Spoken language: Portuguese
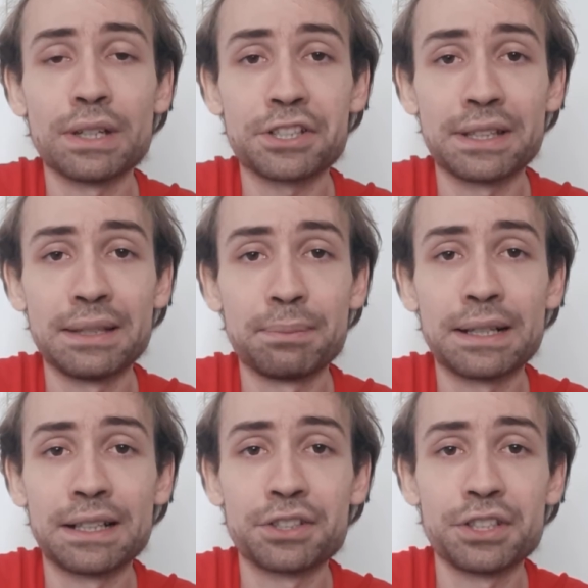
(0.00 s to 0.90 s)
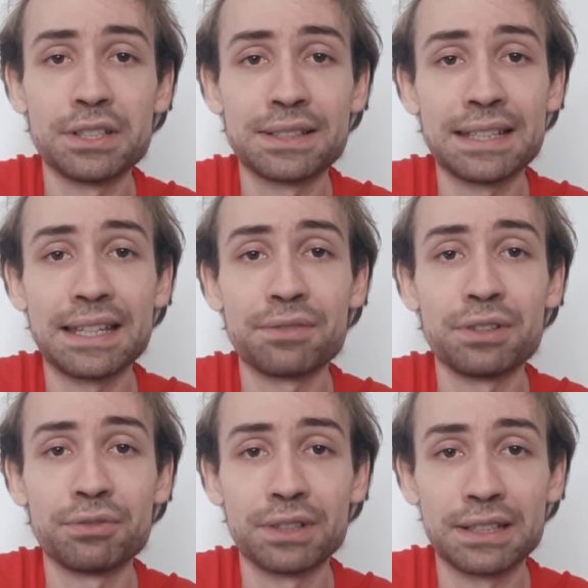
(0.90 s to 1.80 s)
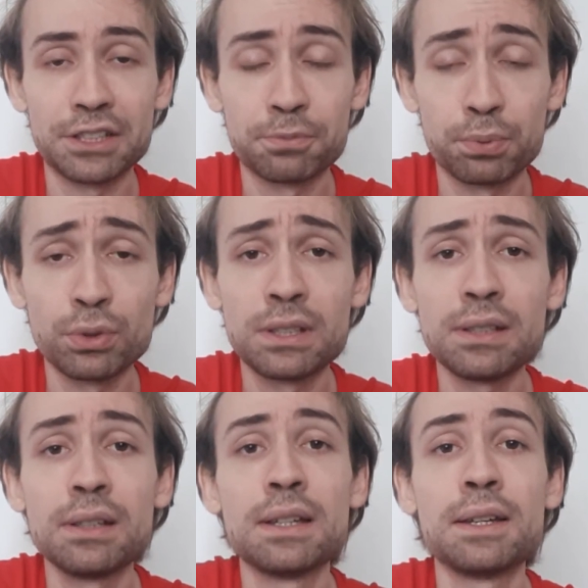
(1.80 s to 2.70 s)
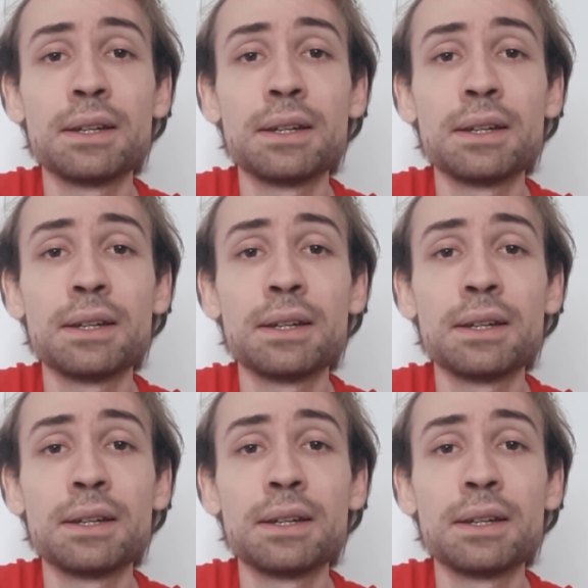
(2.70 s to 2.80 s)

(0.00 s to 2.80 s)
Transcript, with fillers: Ashley Bart, segue viva na disputa,